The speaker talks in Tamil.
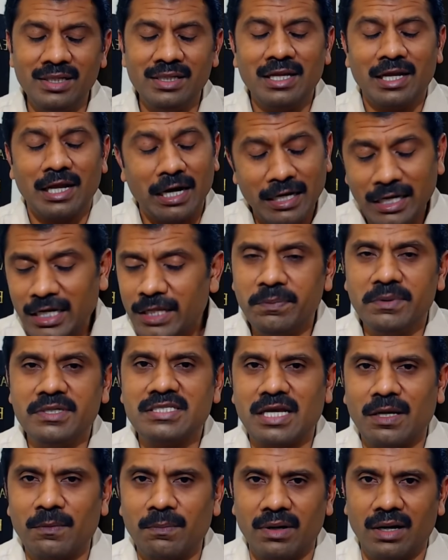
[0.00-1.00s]
கண்டிப்பாக
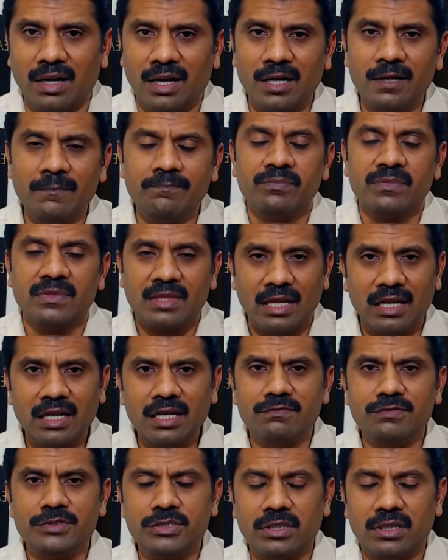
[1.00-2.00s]
சாப்பிட்லாம் நல்ல
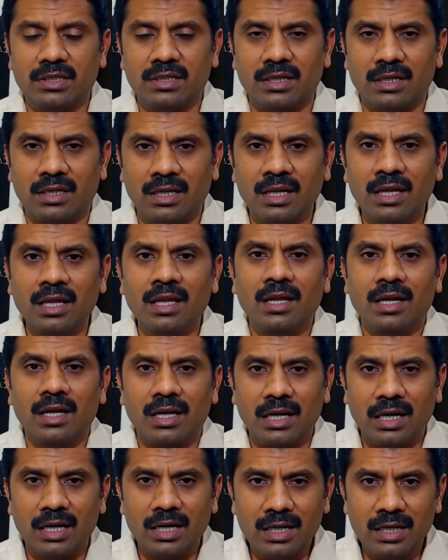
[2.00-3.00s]
விஷயம் என்னென்னா
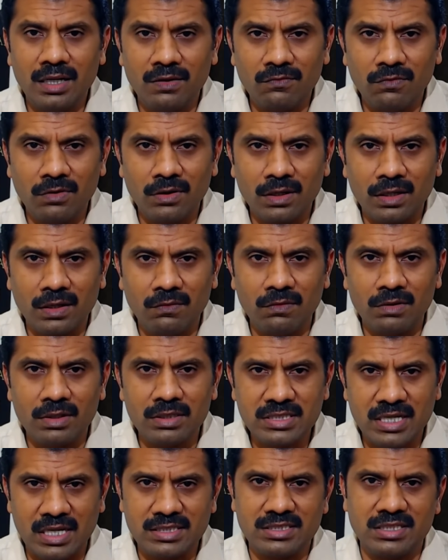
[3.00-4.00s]
கலர் எவ்வளோக்கு எவ்வளோ
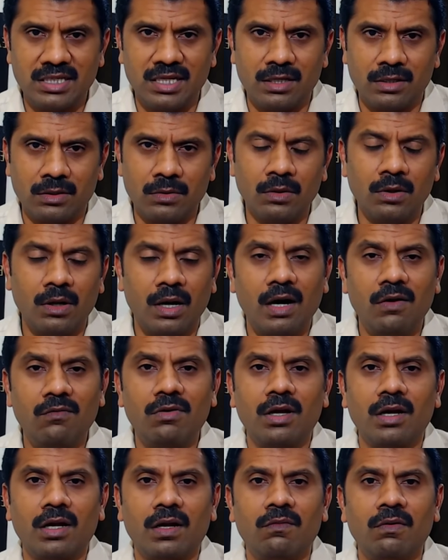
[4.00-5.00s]
ஜாஸ்தியாக இருக்கோ
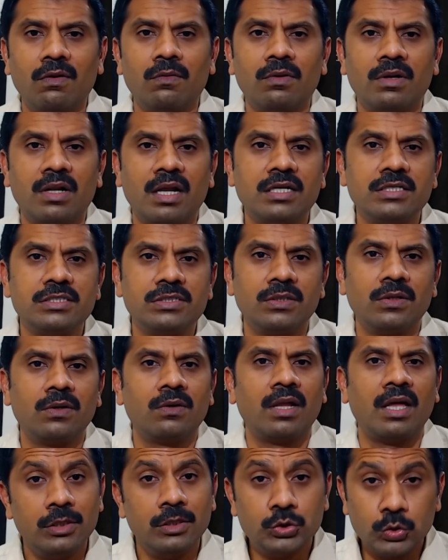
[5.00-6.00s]
அவ்வளோக்கு அவ்வளோ ஒரு
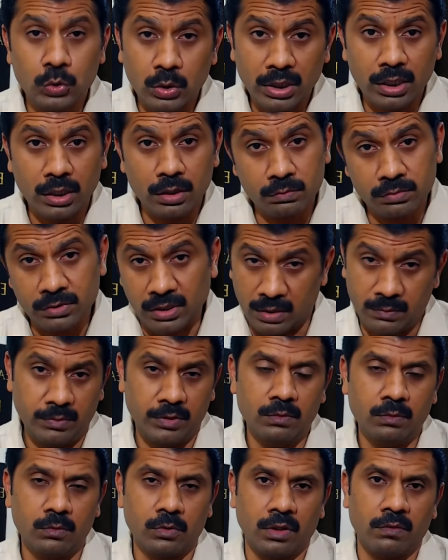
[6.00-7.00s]
அரிசியோட சுகர் ஏறும்
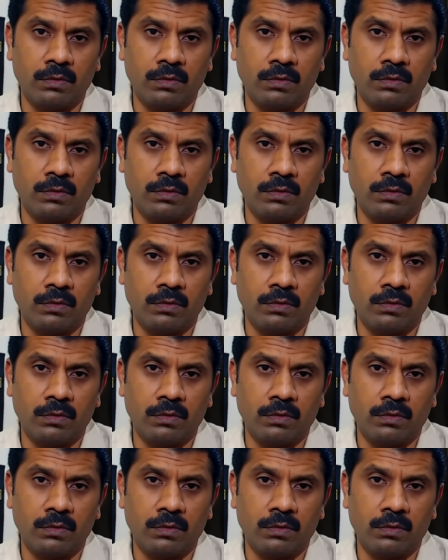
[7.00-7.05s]
தன்மையும் குறைவாக